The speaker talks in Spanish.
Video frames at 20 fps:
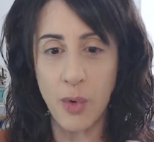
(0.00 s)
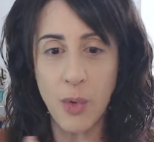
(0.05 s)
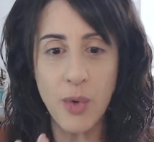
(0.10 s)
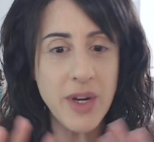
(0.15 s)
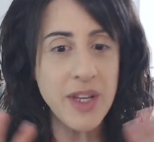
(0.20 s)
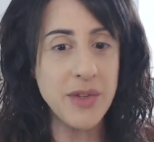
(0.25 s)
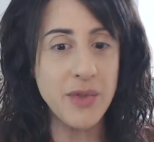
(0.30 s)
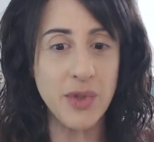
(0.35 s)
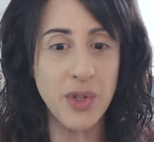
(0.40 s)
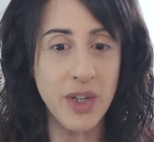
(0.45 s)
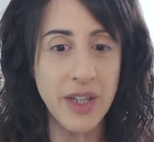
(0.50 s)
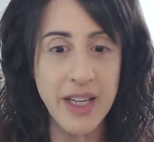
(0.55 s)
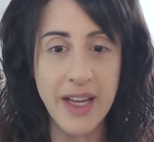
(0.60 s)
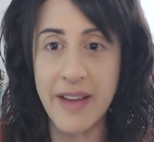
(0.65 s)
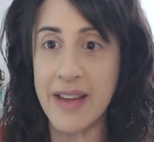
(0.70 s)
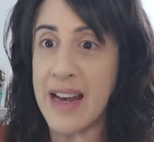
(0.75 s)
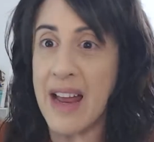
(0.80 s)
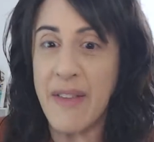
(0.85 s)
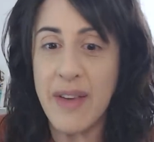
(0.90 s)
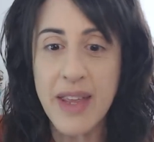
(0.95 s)
una historia
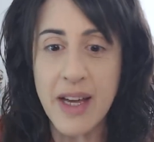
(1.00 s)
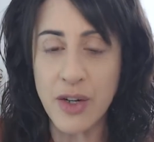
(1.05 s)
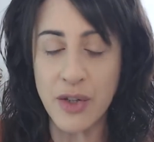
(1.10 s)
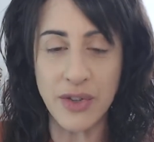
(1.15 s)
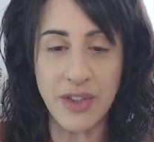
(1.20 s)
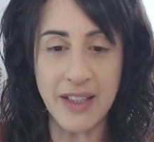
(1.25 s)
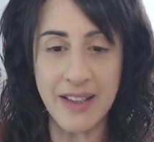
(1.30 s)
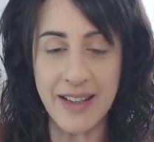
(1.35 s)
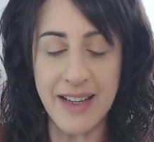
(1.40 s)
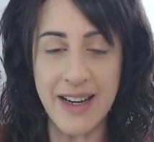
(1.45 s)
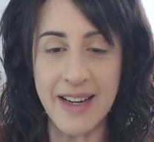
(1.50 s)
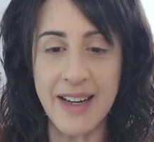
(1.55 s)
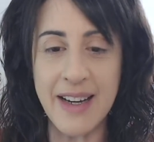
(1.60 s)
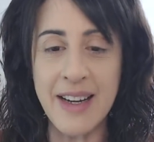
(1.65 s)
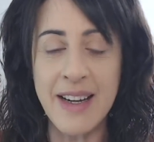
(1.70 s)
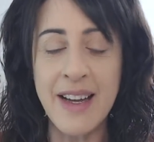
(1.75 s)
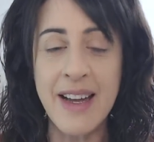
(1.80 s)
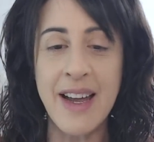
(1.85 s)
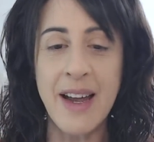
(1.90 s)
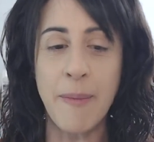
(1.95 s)
de la vida cotidiana
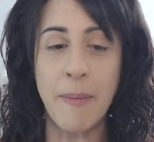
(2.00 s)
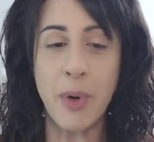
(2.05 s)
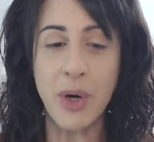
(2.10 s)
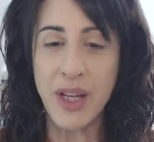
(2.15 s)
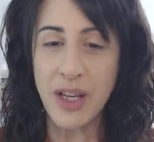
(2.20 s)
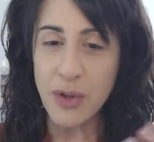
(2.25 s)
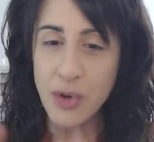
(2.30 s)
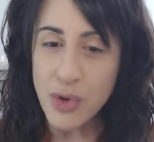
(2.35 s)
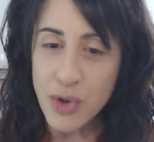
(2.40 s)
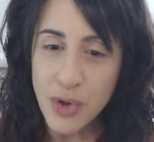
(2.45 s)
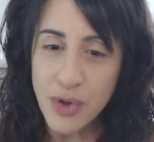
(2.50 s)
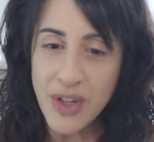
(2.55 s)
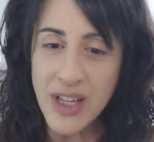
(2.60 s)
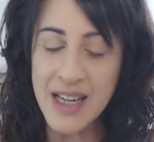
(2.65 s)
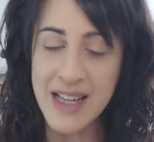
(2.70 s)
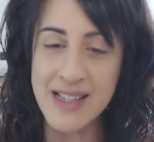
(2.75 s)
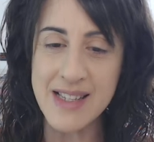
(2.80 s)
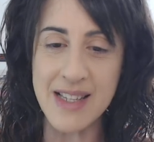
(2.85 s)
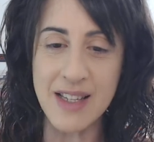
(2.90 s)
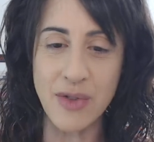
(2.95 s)
porque todas
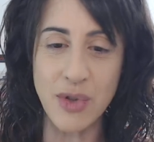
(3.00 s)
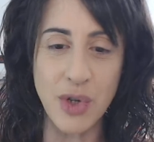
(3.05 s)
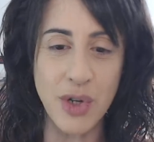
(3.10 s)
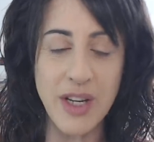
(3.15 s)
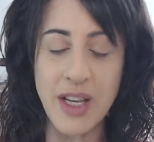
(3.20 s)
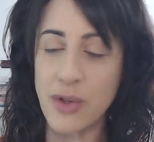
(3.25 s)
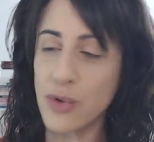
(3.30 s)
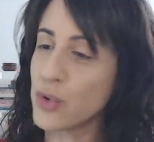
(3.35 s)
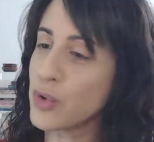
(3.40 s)
las historias,